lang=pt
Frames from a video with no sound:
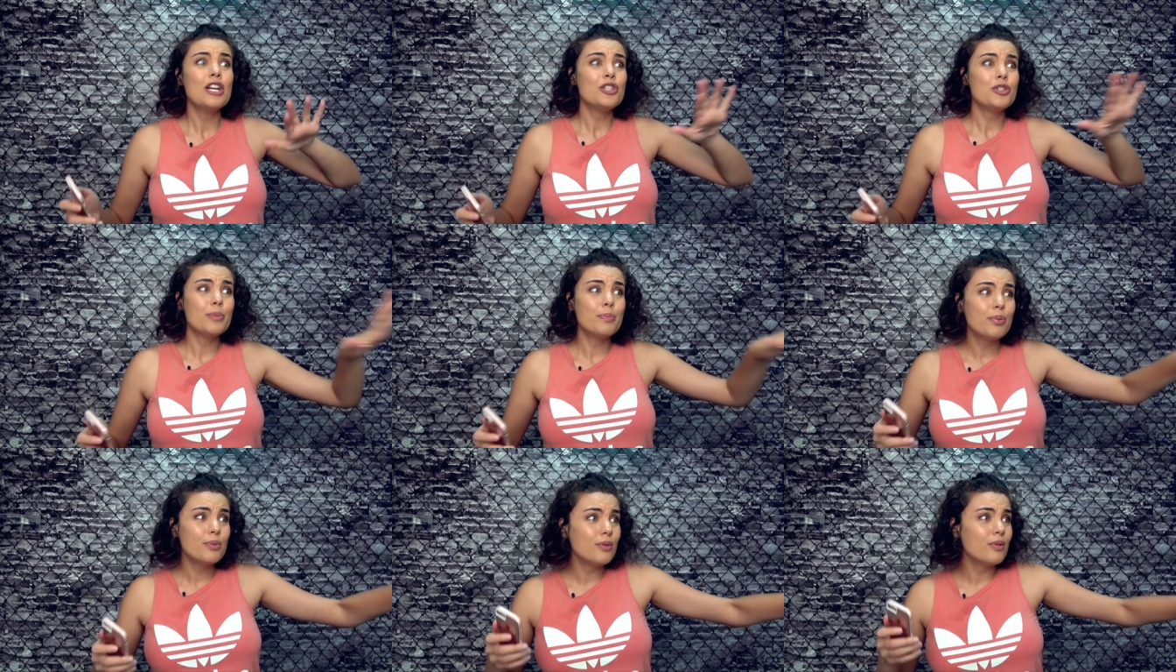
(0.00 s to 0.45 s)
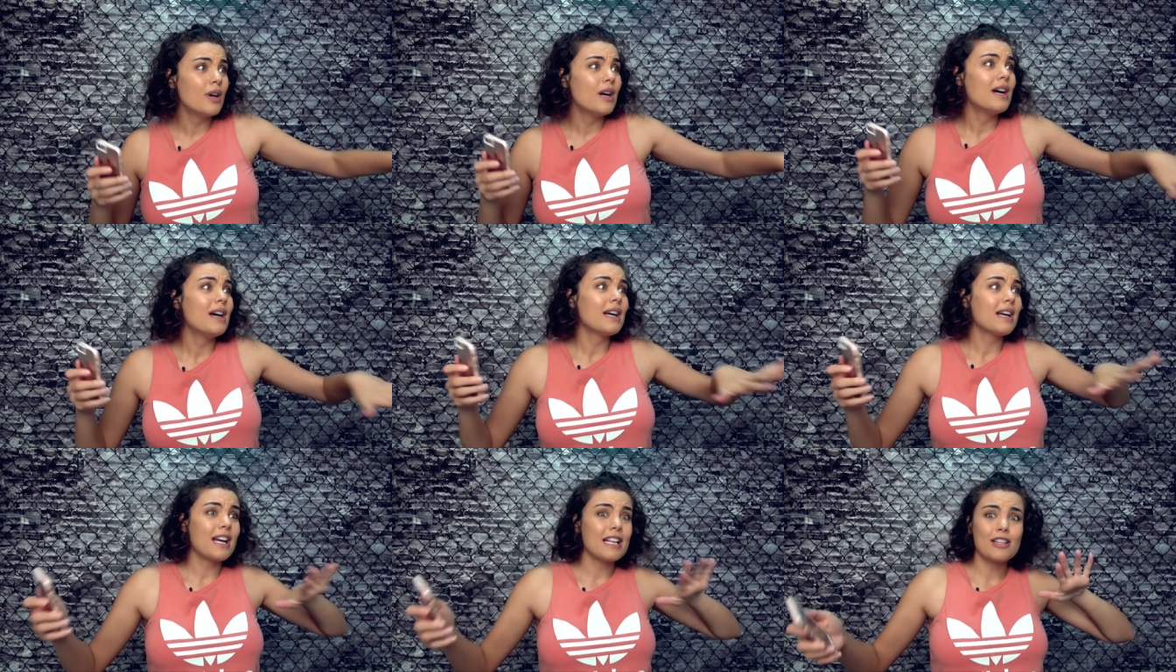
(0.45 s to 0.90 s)
tipo,
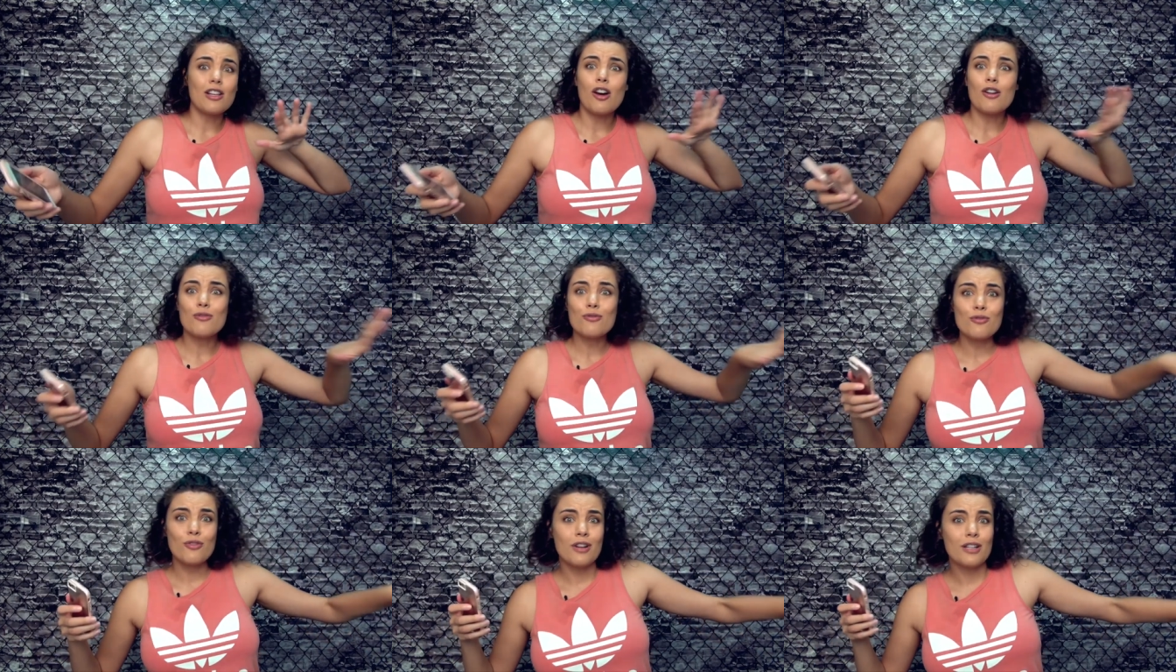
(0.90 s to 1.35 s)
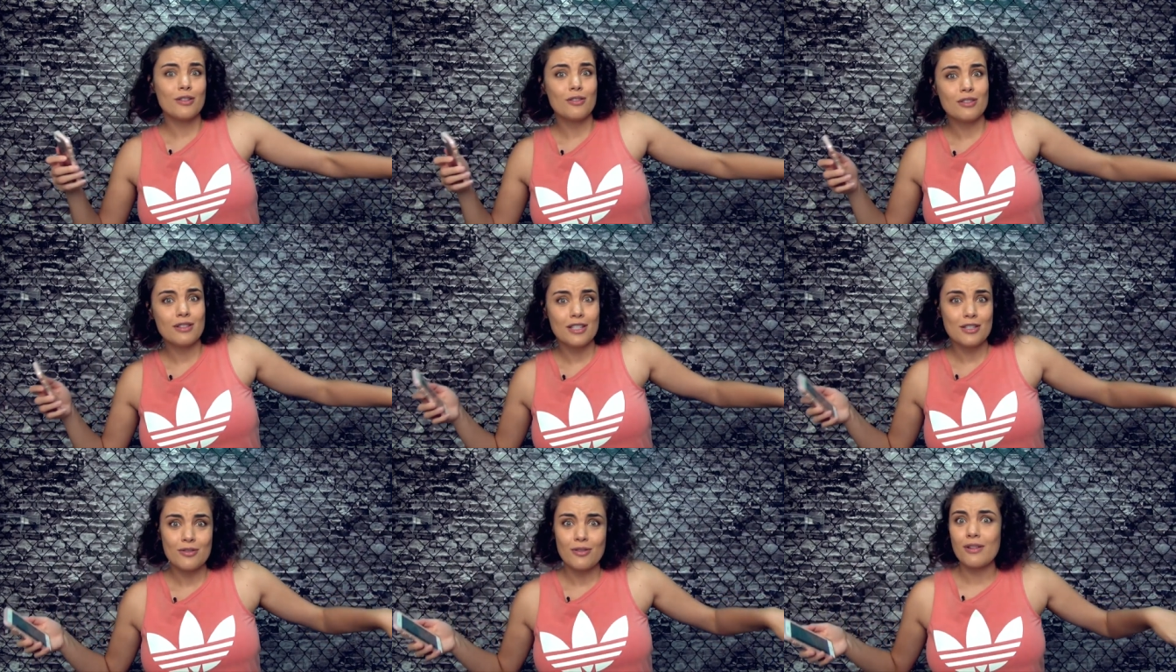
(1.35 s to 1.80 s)
cada hora um
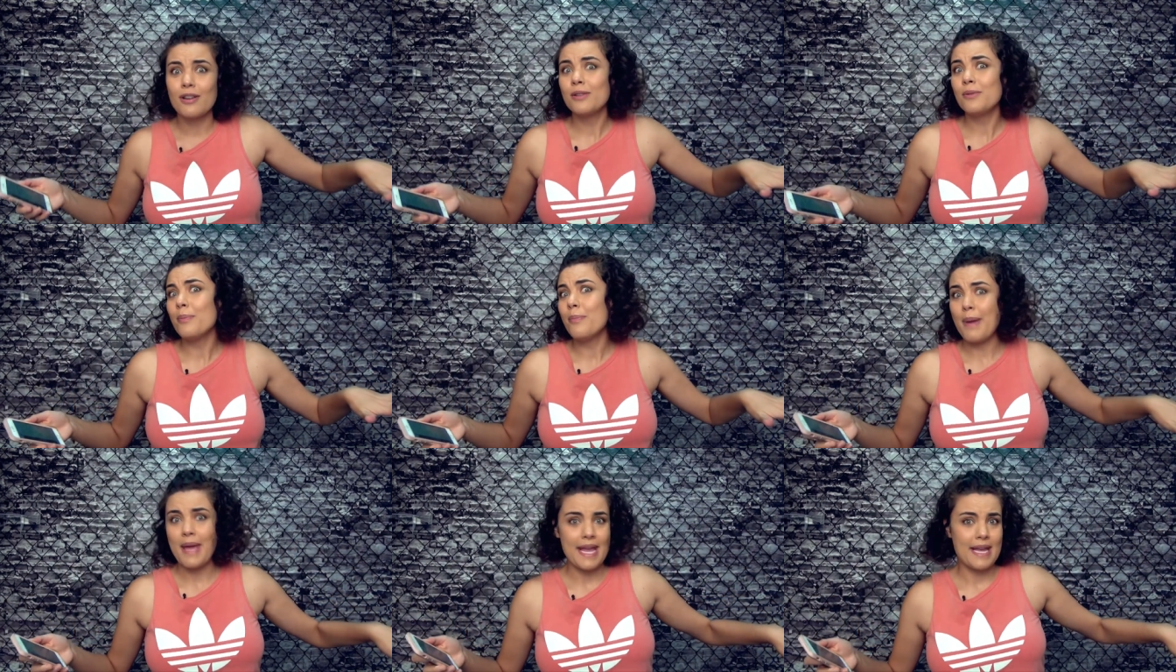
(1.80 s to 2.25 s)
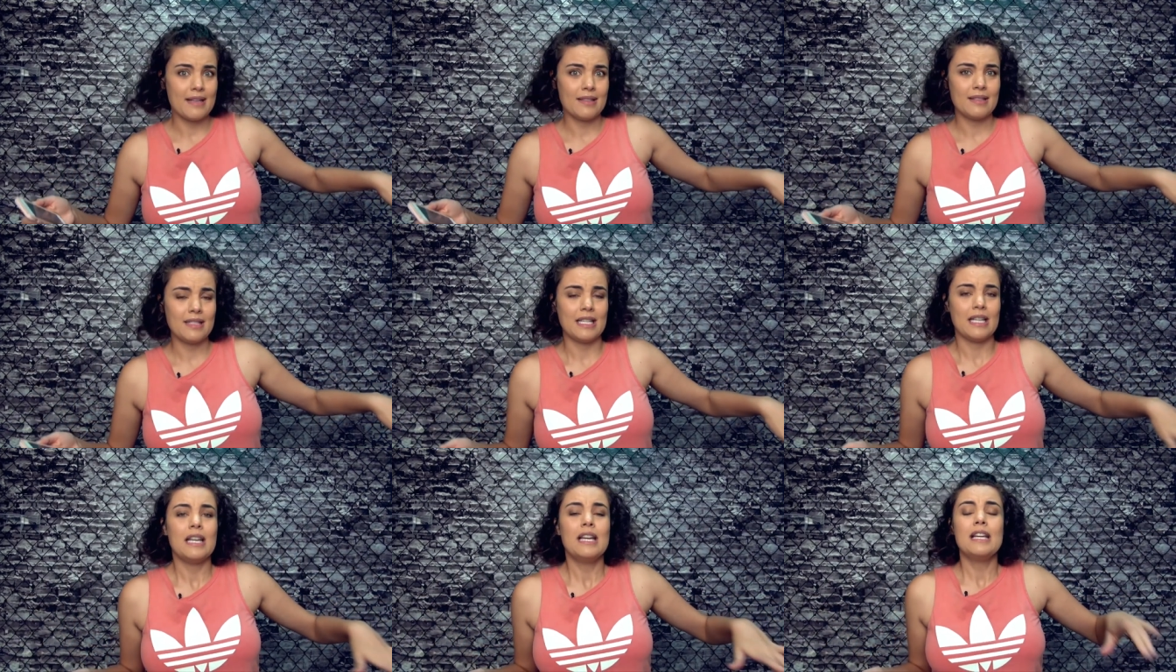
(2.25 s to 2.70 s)
jogador tá jogando bem,
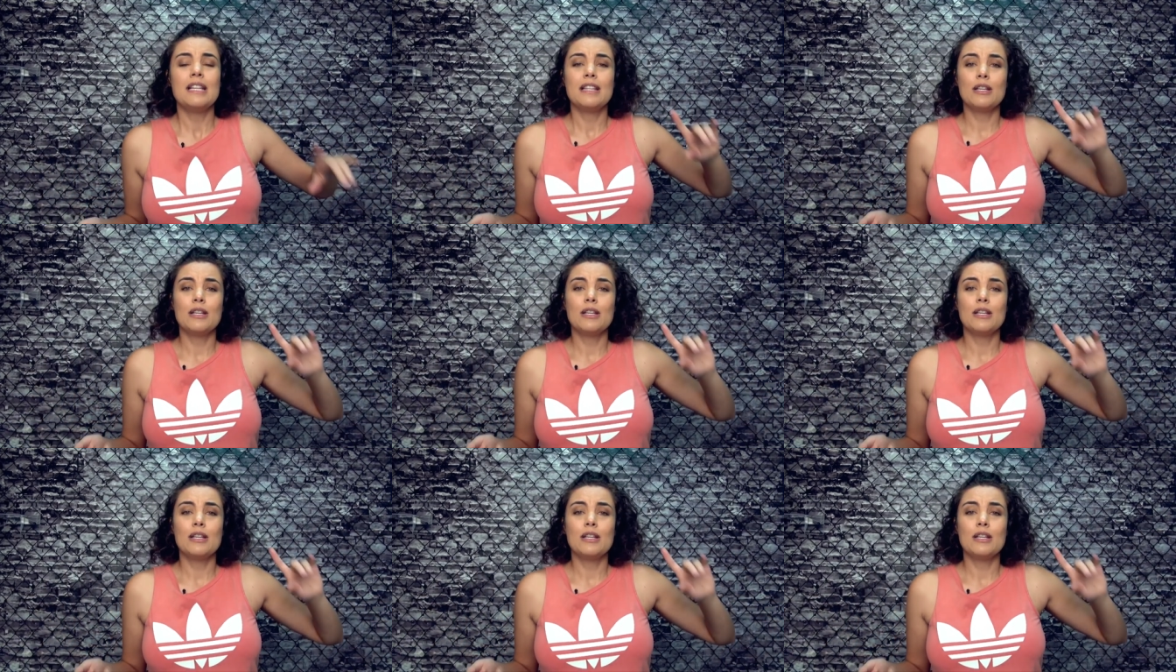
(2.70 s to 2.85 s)
assim assim.